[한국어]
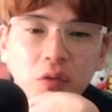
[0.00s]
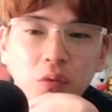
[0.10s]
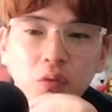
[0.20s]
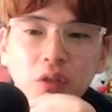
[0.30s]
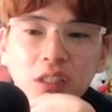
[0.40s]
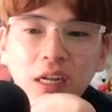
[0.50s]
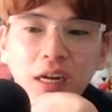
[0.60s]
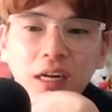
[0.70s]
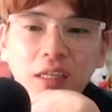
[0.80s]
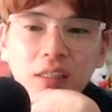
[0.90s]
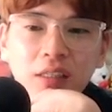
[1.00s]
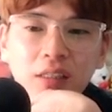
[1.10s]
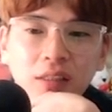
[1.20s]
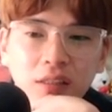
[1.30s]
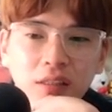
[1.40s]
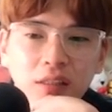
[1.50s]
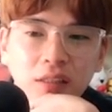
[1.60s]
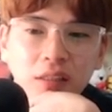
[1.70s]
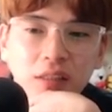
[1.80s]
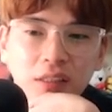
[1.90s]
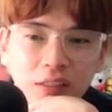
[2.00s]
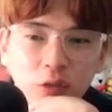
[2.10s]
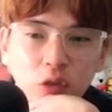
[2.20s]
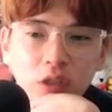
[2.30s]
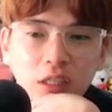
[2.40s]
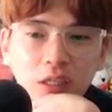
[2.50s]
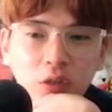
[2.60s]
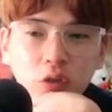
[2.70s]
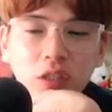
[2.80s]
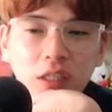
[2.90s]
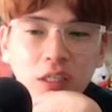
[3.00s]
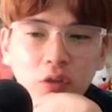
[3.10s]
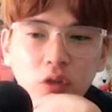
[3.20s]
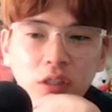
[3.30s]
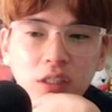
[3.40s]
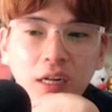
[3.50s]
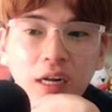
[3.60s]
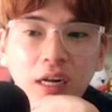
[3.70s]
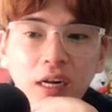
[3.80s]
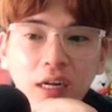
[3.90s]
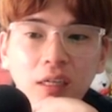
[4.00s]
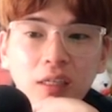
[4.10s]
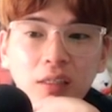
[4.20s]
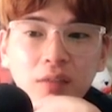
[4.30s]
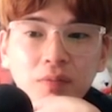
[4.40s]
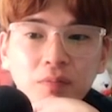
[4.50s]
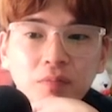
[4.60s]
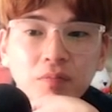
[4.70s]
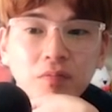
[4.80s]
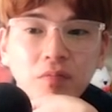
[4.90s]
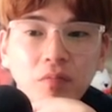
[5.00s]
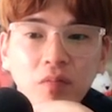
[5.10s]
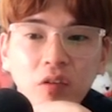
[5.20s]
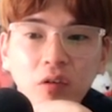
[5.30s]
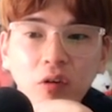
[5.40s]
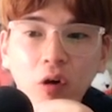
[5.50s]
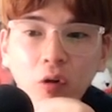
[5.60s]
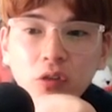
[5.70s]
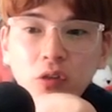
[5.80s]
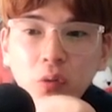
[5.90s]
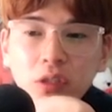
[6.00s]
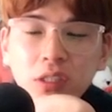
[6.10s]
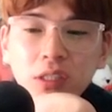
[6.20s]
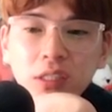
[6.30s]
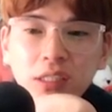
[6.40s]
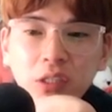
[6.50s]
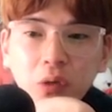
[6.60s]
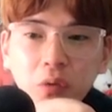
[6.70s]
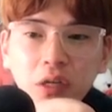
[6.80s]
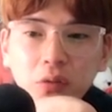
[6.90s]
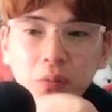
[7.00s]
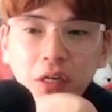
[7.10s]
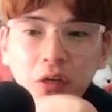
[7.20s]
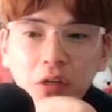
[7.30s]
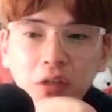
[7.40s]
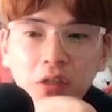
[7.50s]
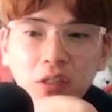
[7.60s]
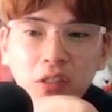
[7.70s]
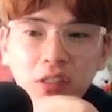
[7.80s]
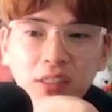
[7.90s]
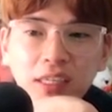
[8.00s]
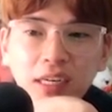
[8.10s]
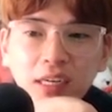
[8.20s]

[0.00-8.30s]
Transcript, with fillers: 루치다, 루치, 루치, 루치다. 어, 어느 정도 슬슬 이제 정리가 좀 돼요. 자,